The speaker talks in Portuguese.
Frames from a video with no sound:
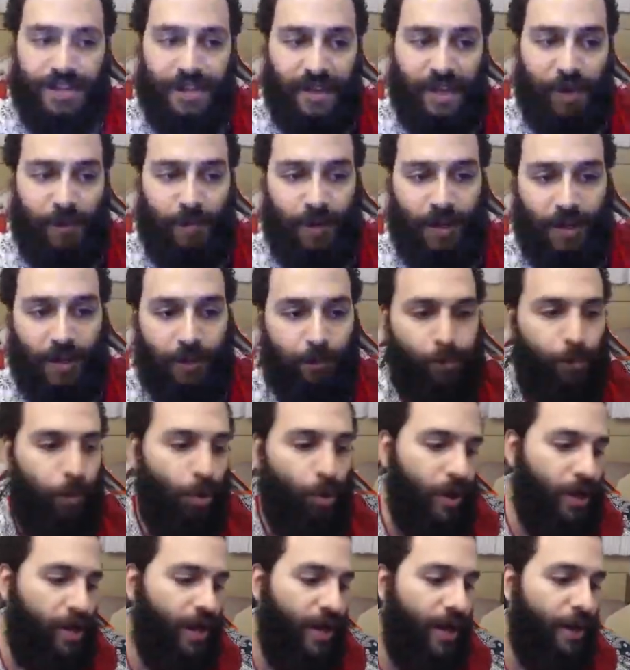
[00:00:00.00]
Quebrei. Pô,
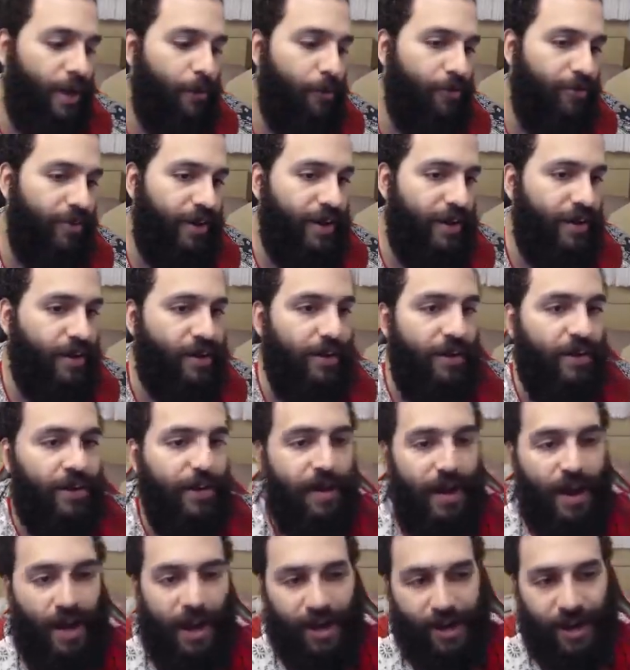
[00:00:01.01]
ganhamos, velho.
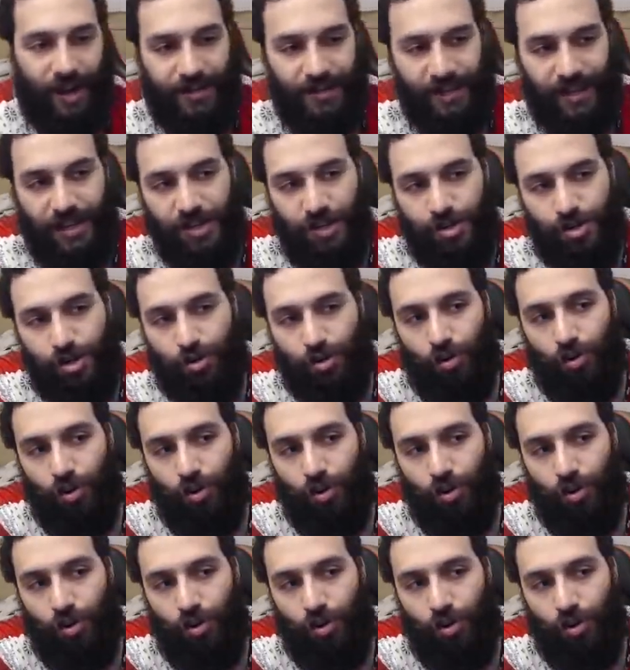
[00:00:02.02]
A gata nem jogou,